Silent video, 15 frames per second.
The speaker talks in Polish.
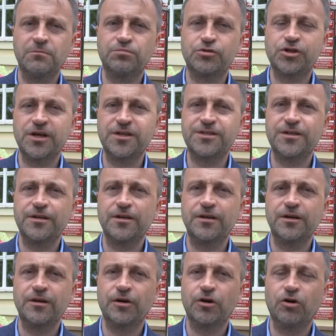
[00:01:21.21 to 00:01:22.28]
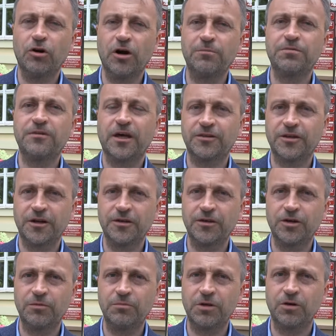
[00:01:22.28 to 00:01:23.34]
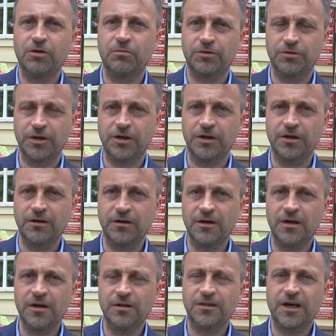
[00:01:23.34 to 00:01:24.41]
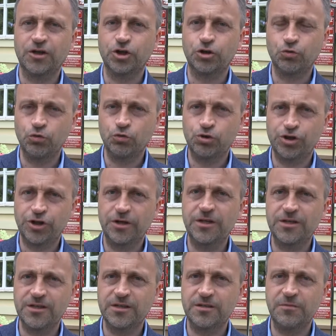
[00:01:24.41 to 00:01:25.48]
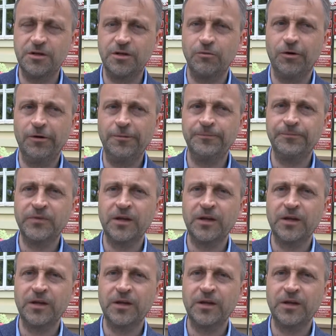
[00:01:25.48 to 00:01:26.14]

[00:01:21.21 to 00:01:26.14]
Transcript: przez y, GOAP na terenie gminy Oborniki. Także tu już się nic nie zmieniło.